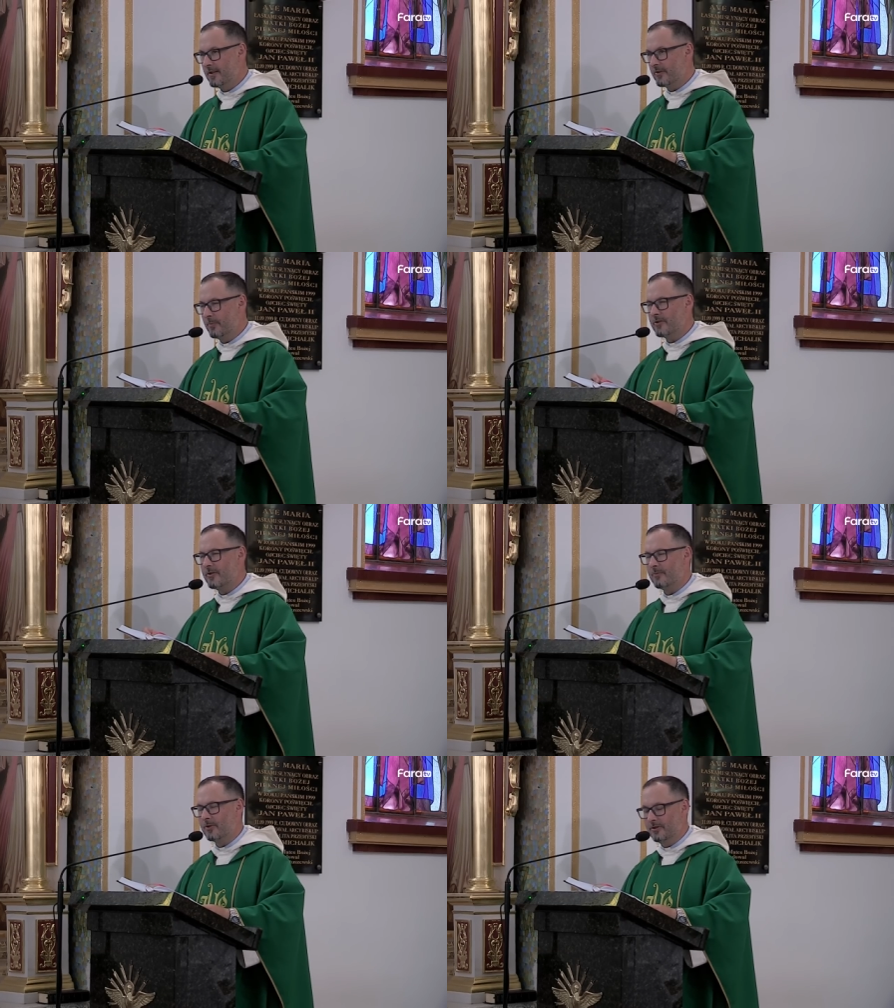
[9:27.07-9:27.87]

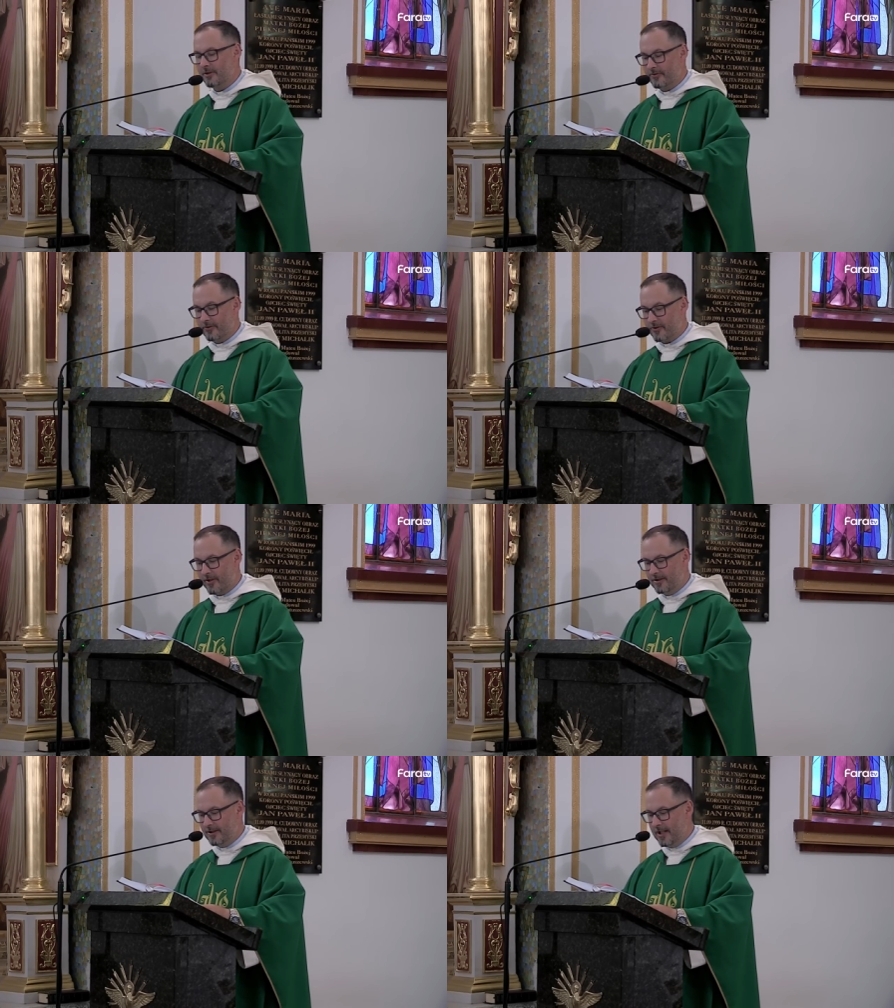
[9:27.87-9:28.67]
Zobaczcie, moi drodzy,
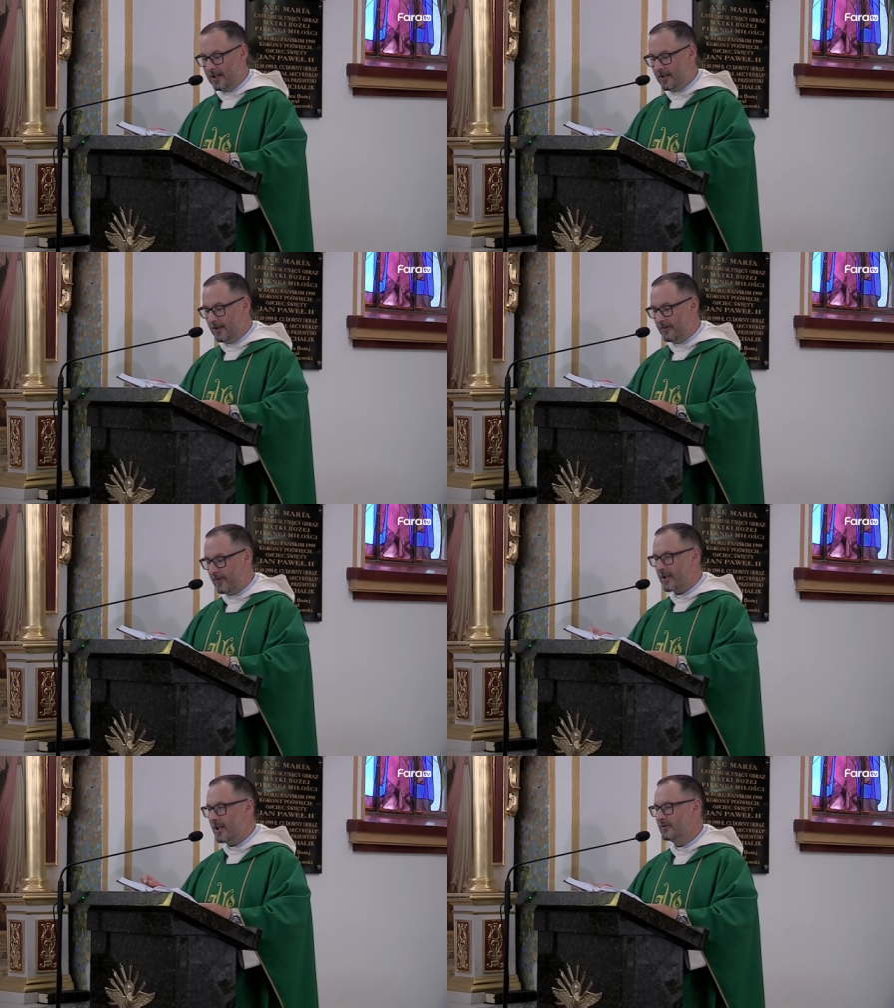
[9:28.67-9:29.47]
że
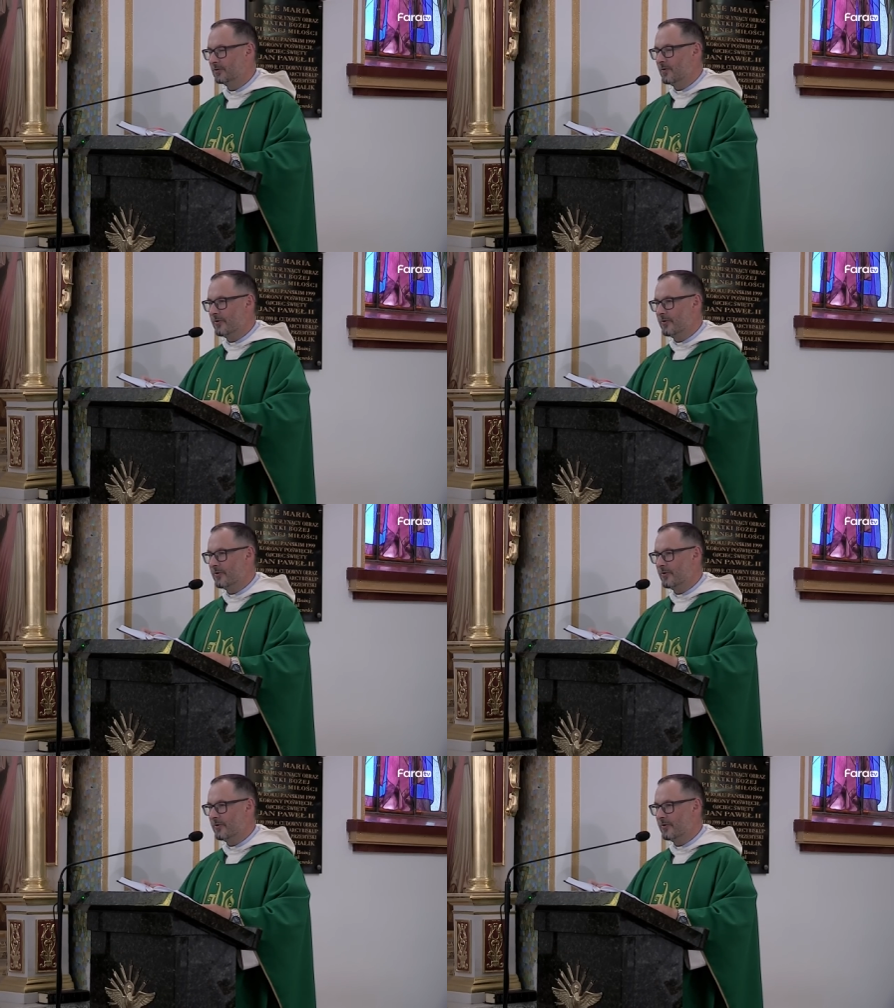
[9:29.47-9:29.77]
faraon